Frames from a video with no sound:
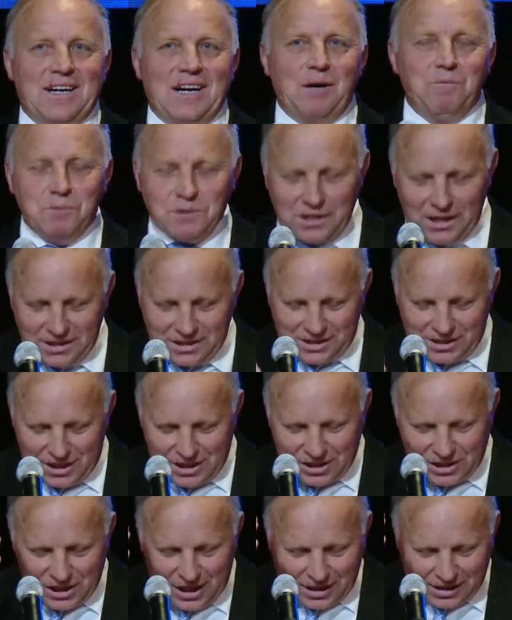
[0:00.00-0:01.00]
Кого-то
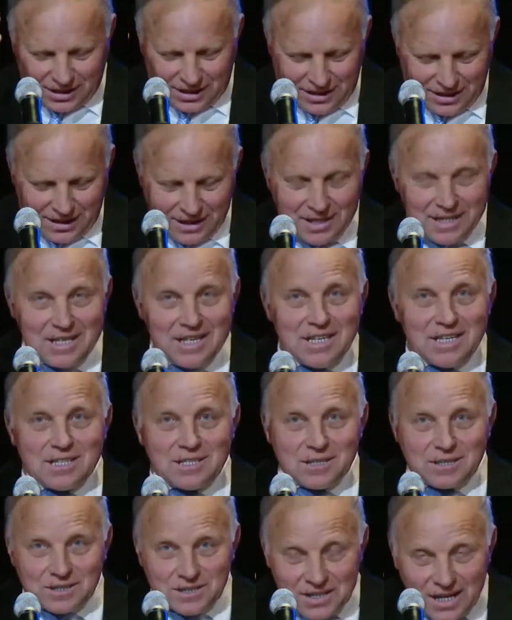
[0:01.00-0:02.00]
страшат,
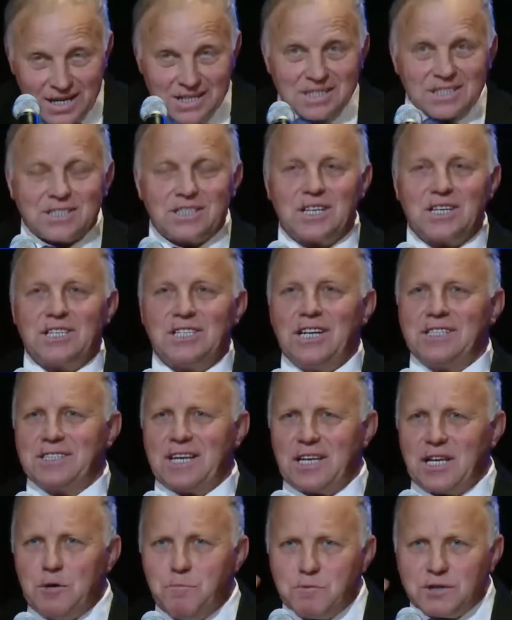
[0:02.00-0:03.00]
и нас страшат
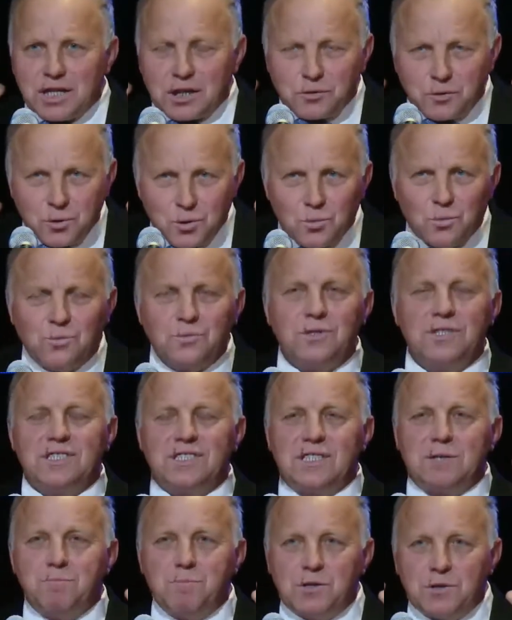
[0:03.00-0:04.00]
какими-то
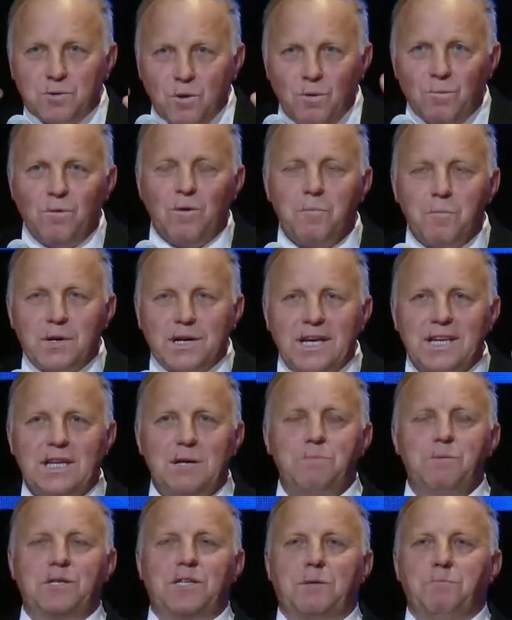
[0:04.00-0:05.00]
трудностями новыми,
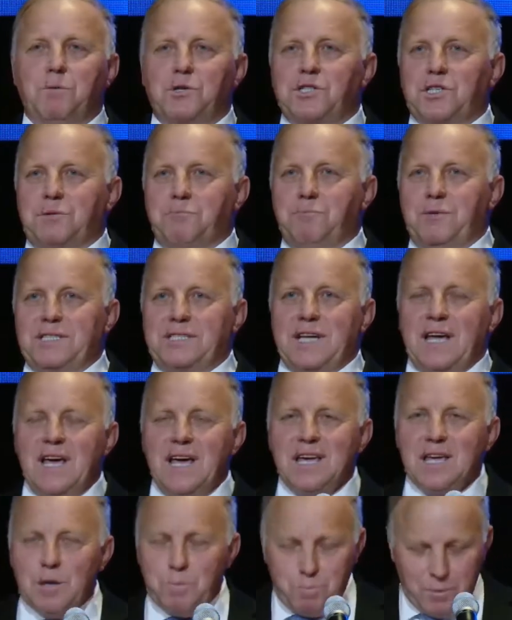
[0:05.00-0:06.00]
какими-то, может быть,
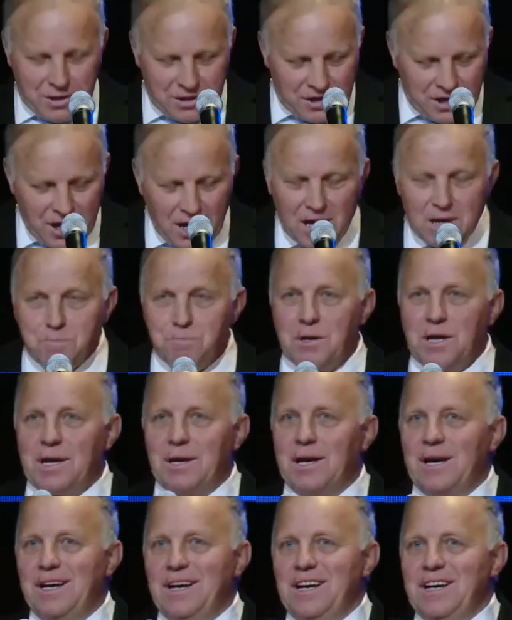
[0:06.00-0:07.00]

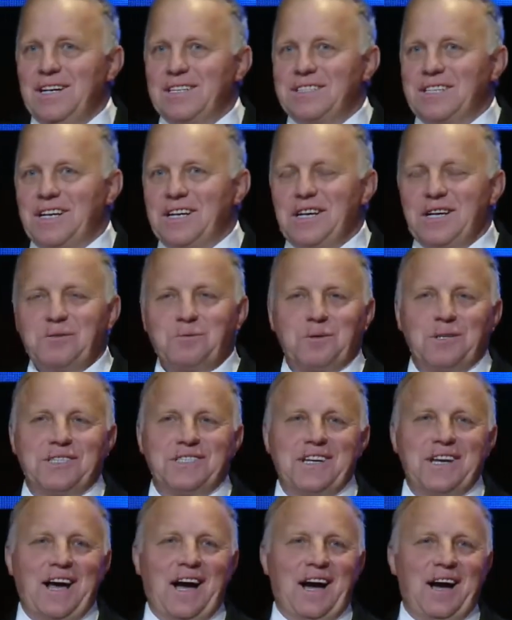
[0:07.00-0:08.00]
эпидемиями. Дорогие
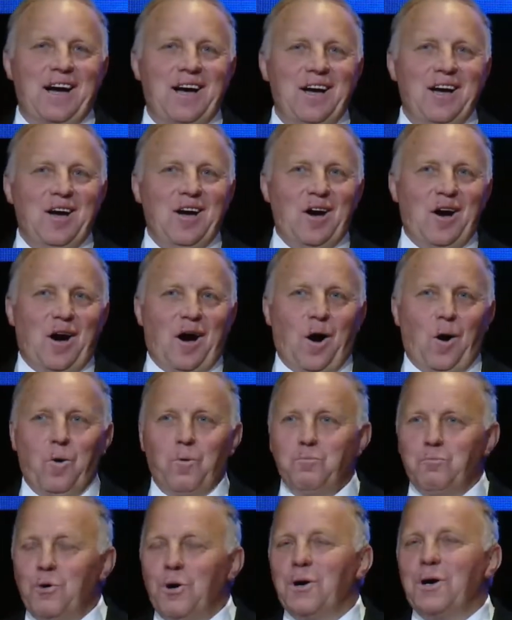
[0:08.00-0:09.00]
друзья, а
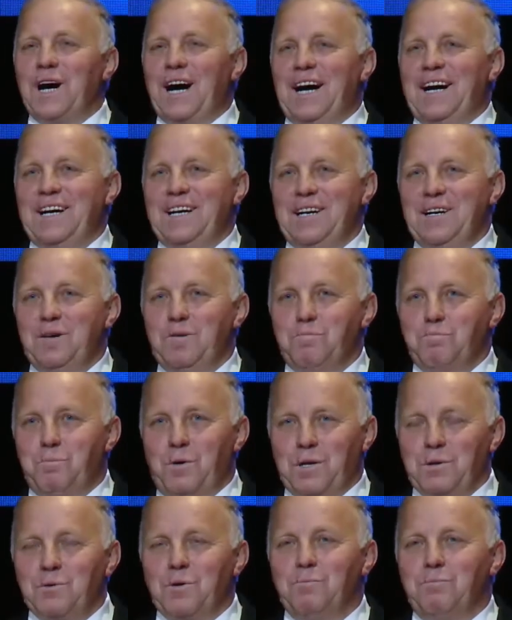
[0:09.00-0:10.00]
у Бога
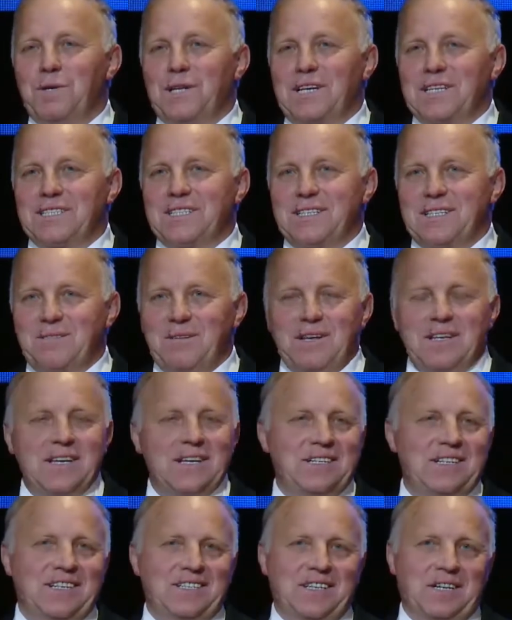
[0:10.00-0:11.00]
полно
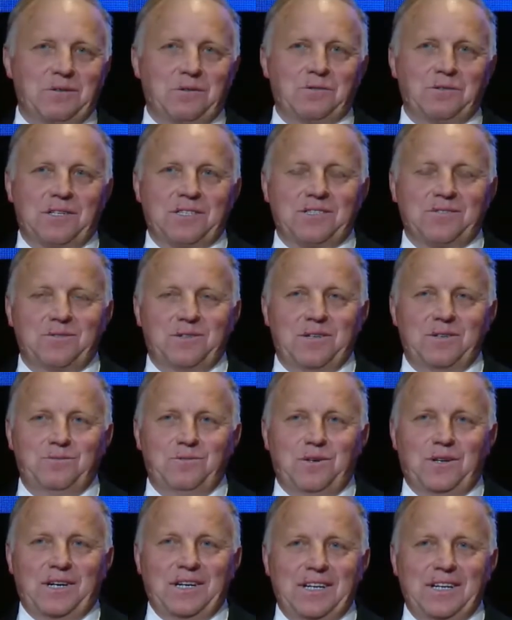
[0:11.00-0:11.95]
благословений для народа своего.